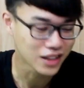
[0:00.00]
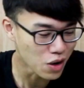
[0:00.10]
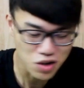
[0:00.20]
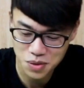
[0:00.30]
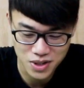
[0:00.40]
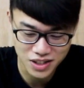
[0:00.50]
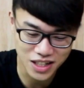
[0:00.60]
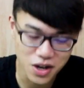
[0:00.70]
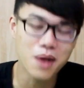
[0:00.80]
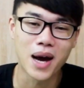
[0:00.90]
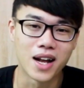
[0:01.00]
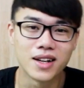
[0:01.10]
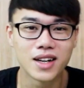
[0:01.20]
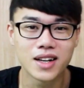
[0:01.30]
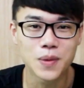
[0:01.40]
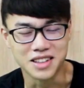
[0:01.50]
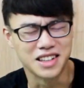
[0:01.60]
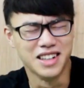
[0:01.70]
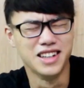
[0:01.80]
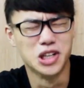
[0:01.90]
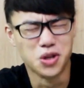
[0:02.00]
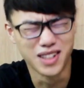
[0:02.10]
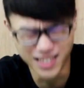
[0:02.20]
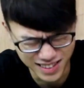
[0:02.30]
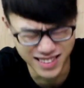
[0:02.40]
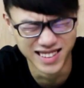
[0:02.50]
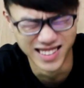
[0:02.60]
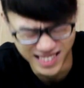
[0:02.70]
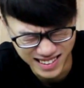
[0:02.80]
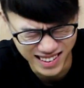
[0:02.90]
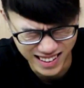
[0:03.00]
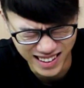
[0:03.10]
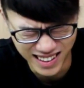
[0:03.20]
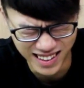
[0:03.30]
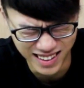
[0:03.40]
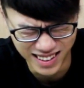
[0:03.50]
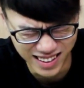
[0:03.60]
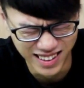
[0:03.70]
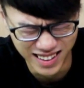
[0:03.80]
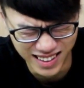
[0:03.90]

那为什么现在又要买了呢？葛伦死了，